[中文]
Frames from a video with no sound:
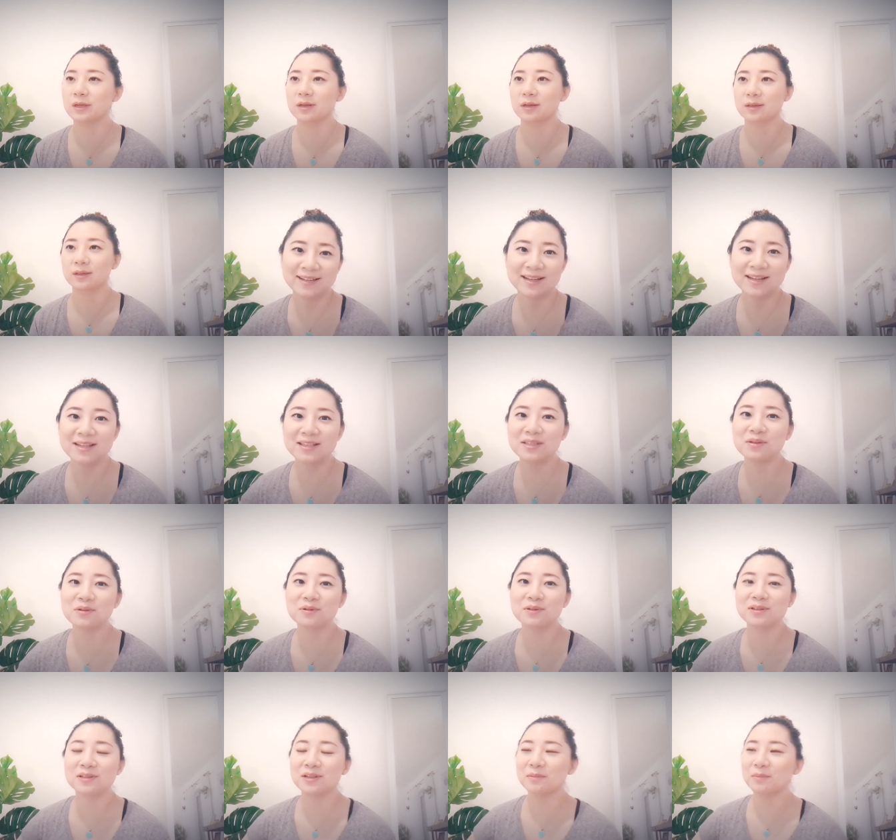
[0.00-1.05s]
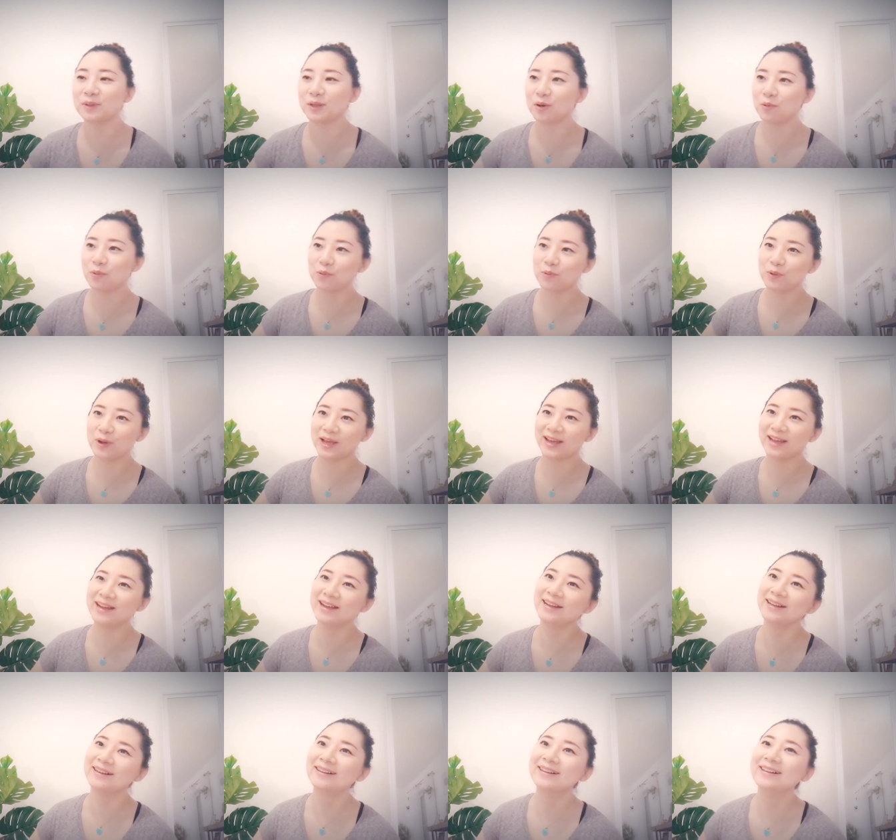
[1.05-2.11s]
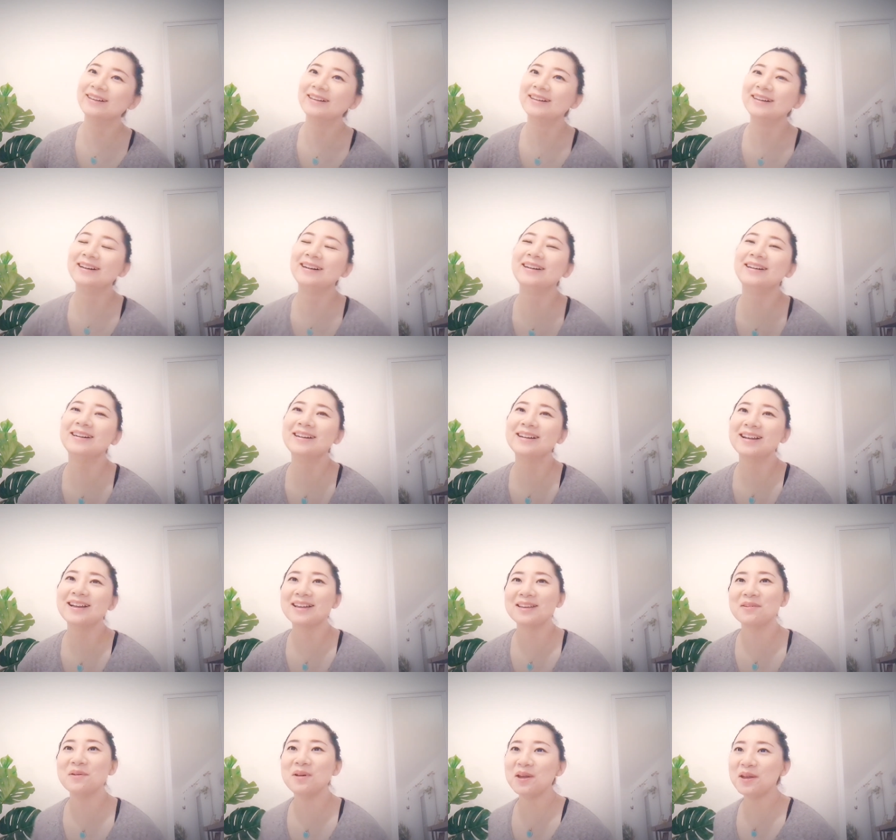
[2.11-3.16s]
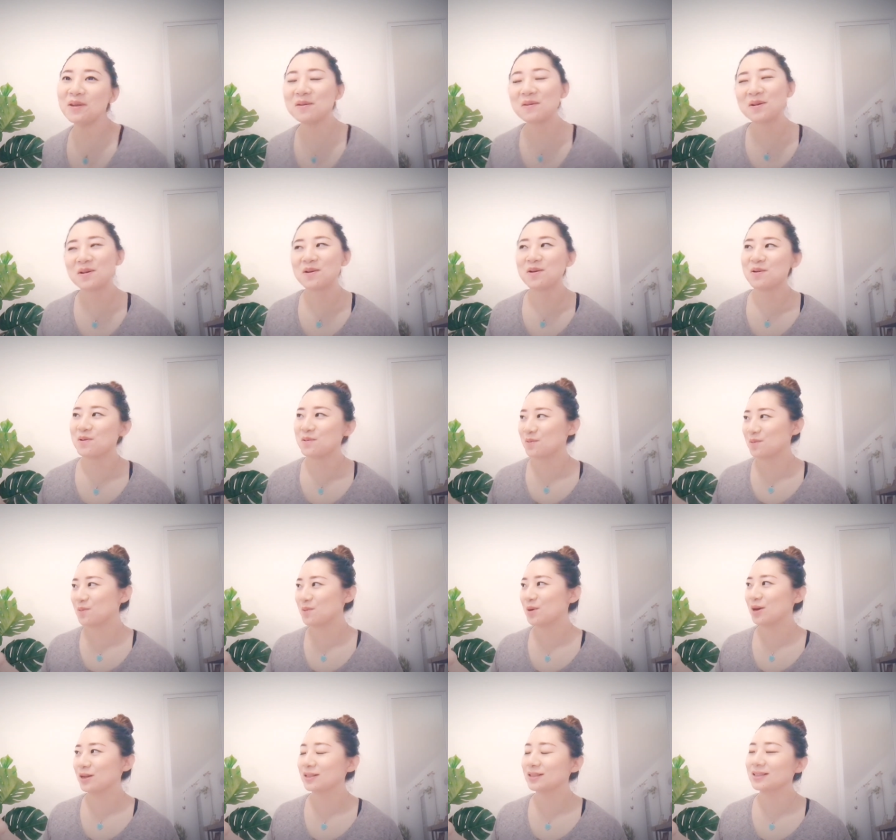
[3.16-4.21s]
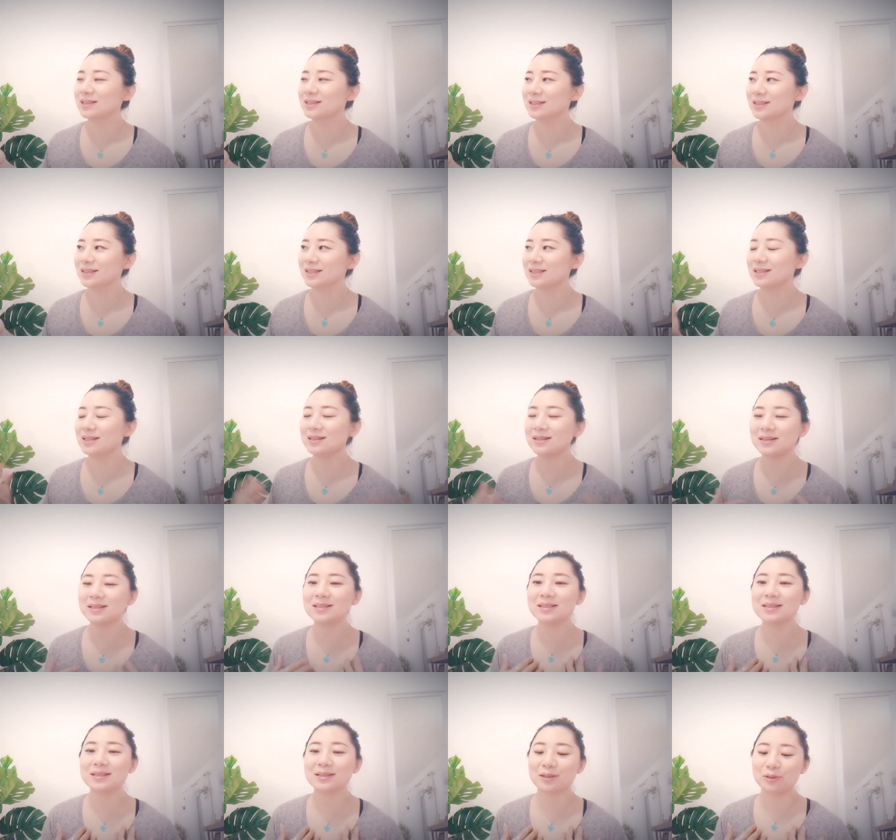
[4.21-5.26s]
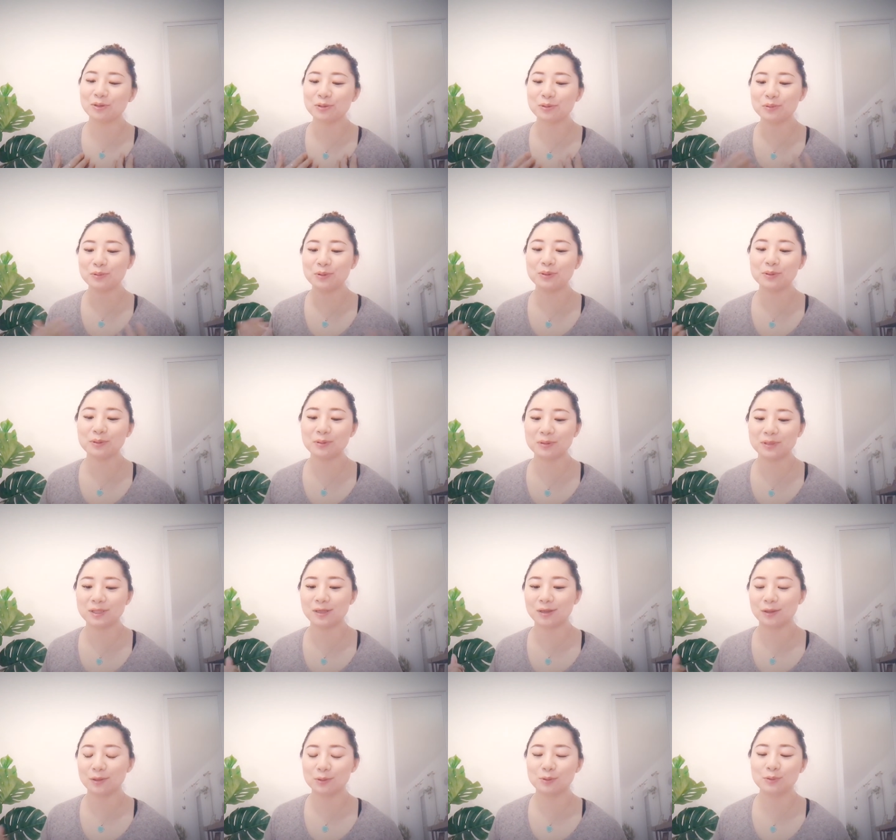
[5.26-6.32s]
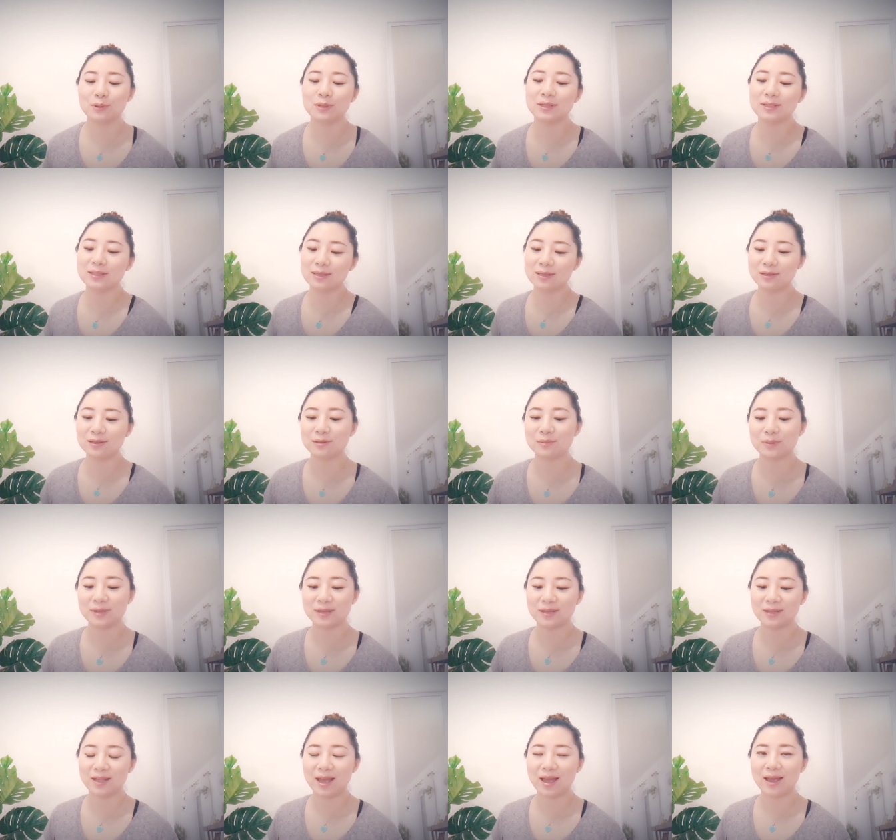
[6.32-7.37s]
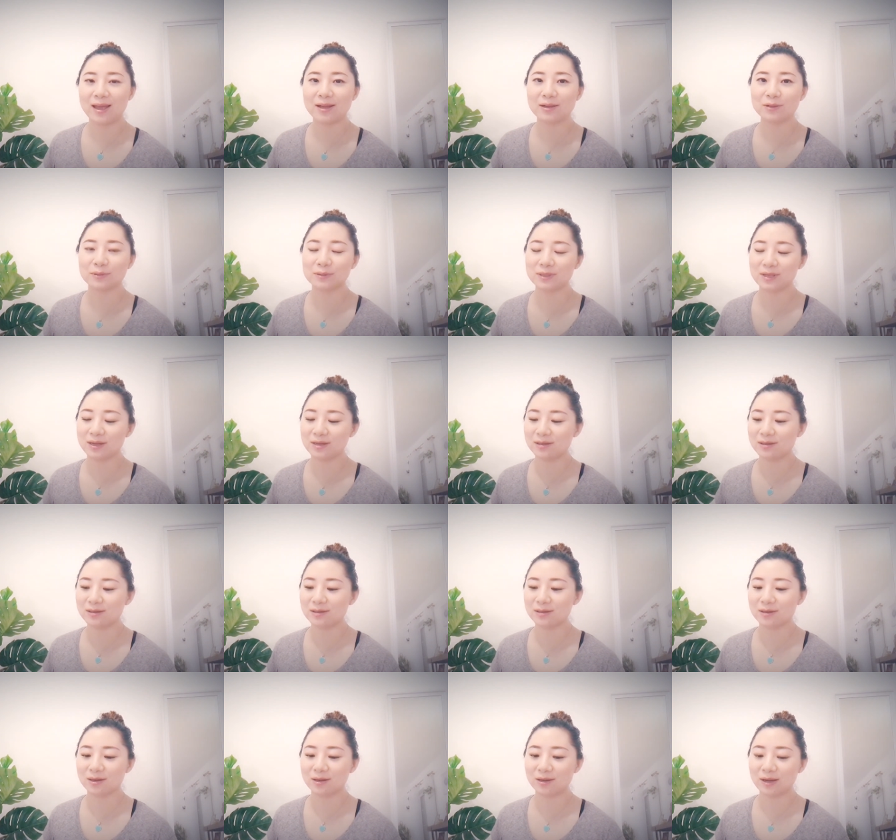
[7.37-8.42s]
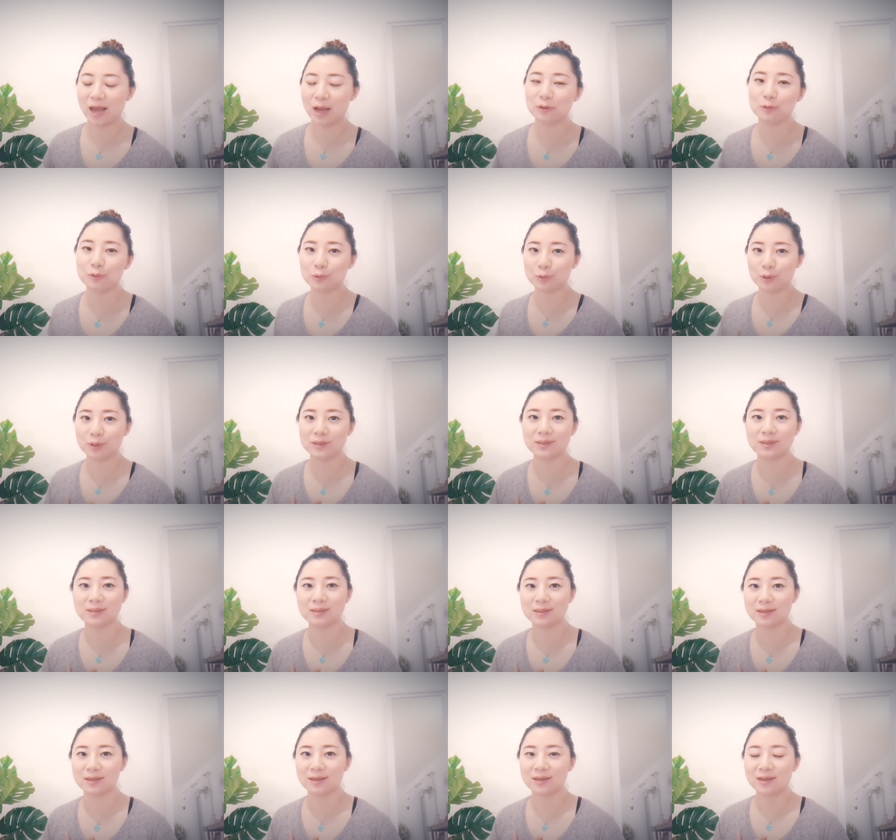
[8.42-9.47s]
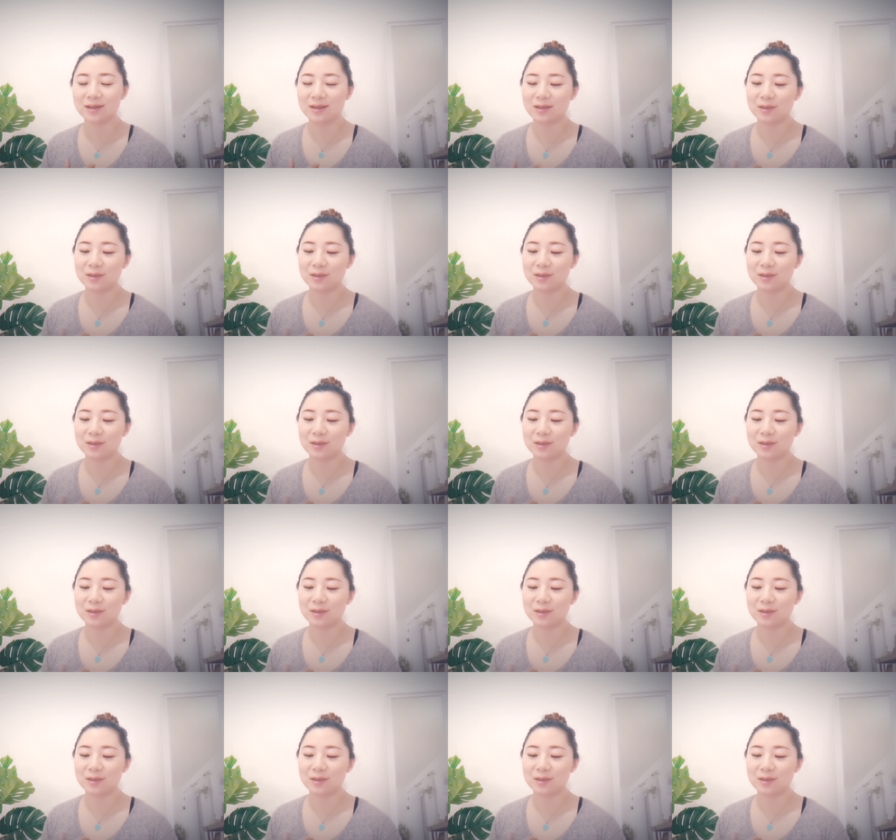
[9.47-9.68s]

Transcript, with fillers: 镜，就是那么的无畏。因为我其实自己的初衷就是做一些视频来，首先是来取悦自己。